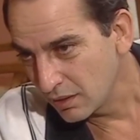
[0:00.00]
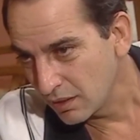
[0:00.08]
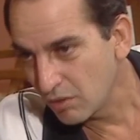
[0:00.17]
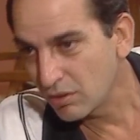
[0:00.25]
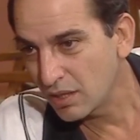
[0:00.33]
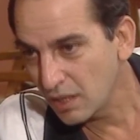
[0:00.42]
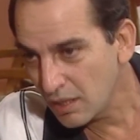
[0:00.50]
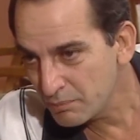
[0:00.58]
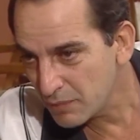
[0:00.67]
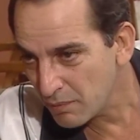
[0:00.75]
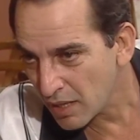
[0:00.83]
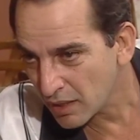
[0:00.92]
لو
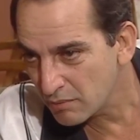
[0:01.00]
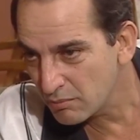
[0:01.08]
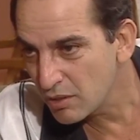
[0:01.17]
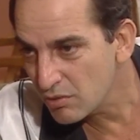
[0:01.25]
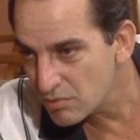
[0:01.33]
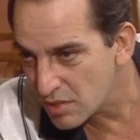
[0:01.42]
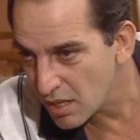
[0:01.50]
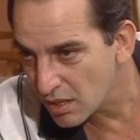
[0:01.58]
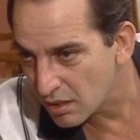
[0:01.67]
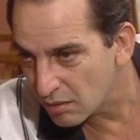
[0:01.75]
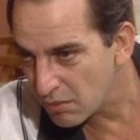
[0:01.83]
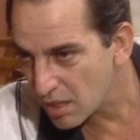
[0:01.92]
اتكلمت معاكي مليون
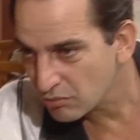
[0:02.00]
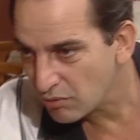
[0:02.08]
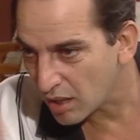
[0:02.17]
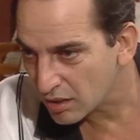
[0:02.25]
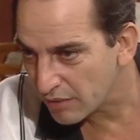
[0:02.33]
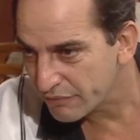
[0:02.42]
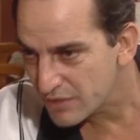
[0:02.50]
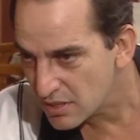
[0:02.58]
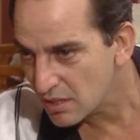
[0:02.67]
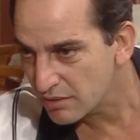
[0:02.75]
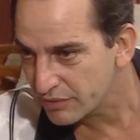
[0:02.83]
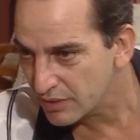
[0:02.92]
سنه برضه هتنفذي
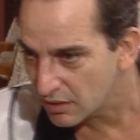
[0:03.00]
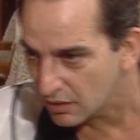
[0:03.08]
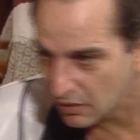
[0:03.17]
اللي فيه